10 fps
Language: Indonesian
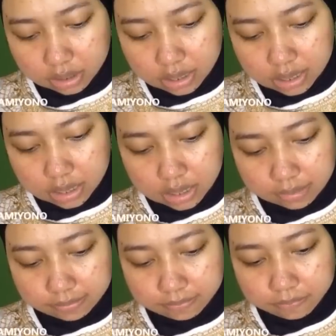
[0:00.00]

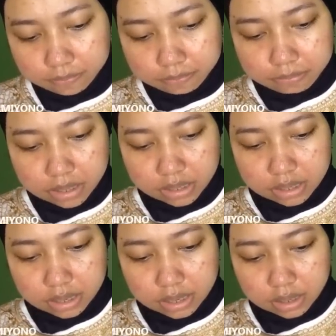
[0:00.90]
di
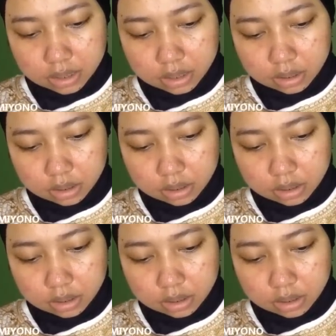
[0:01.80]
bagian